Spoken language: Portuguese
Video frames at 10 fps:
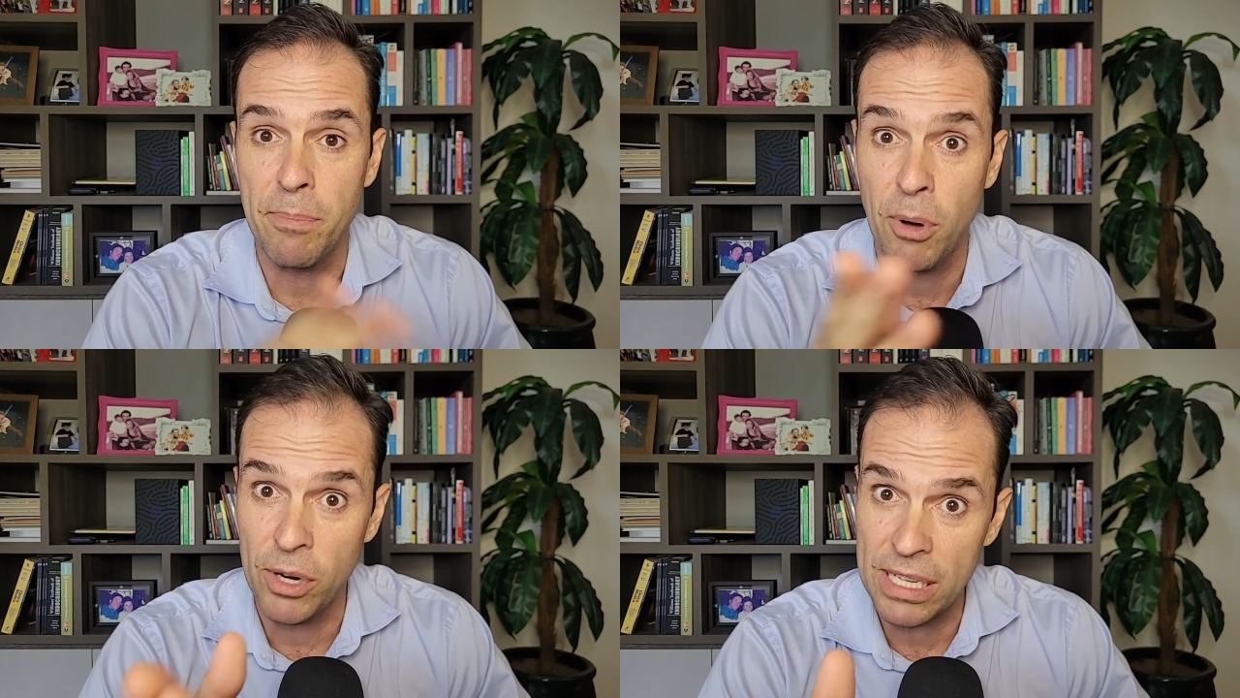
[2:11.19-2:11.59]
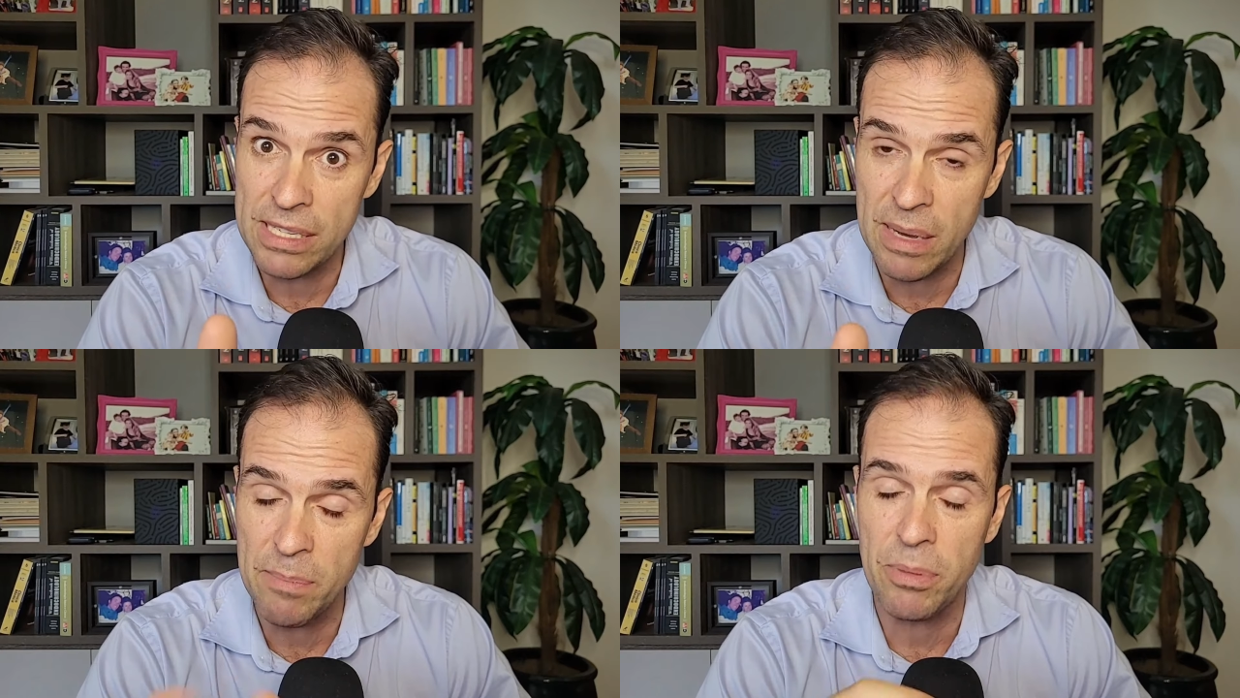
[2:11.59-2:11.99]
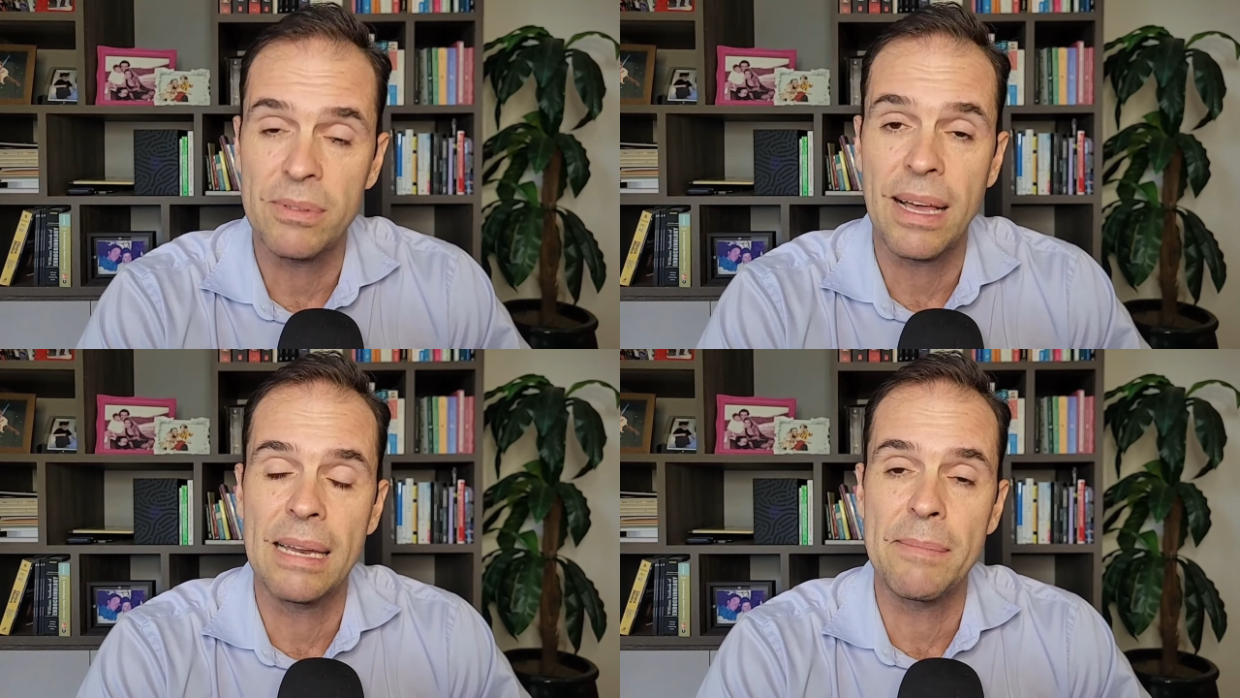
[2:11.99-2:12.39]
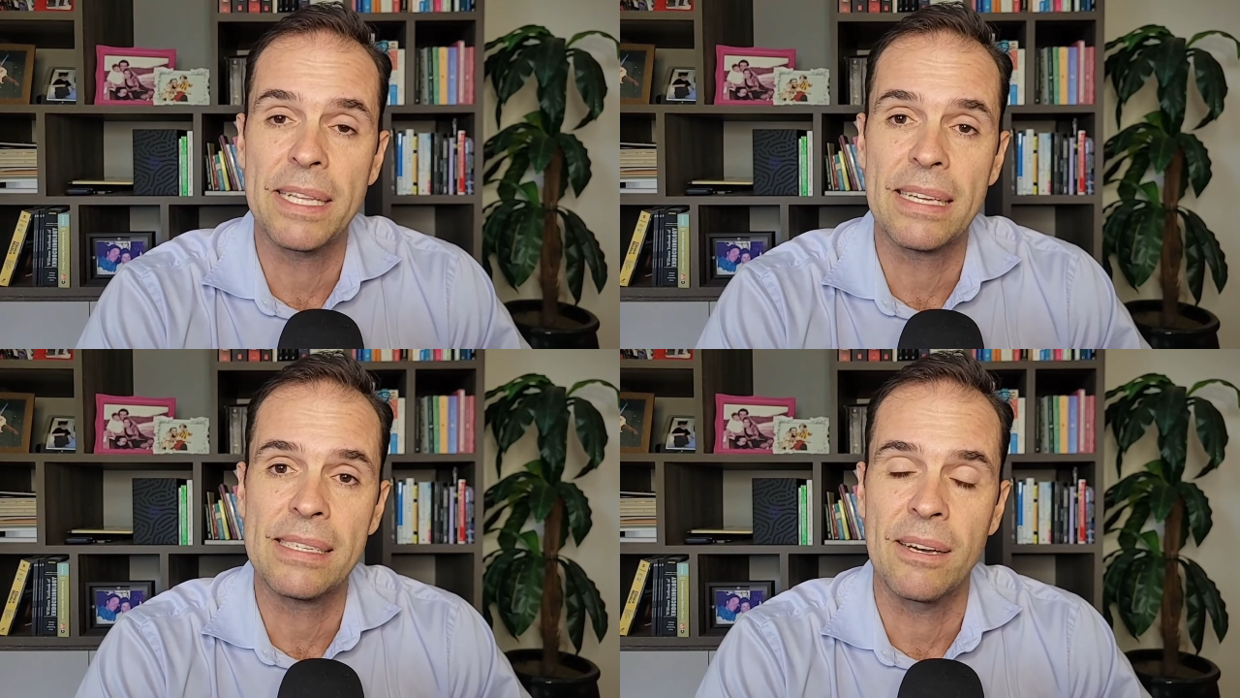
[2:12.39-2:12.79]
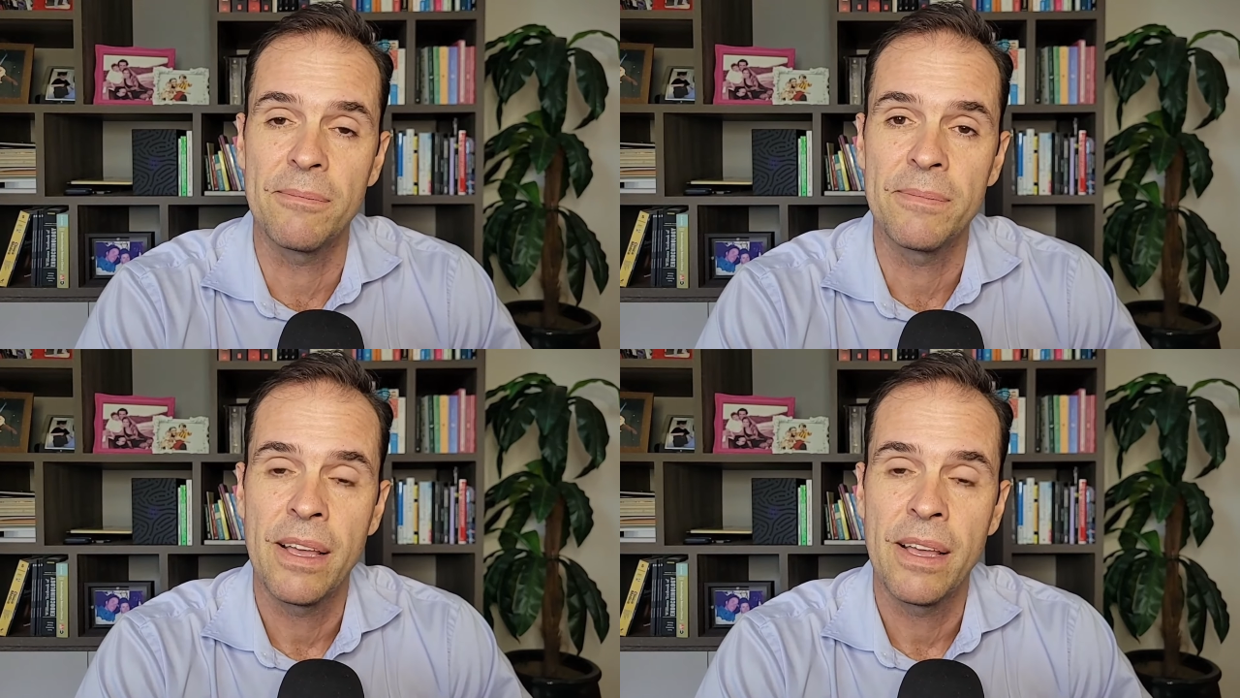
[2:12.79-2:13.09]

Por exemplo, alimentação.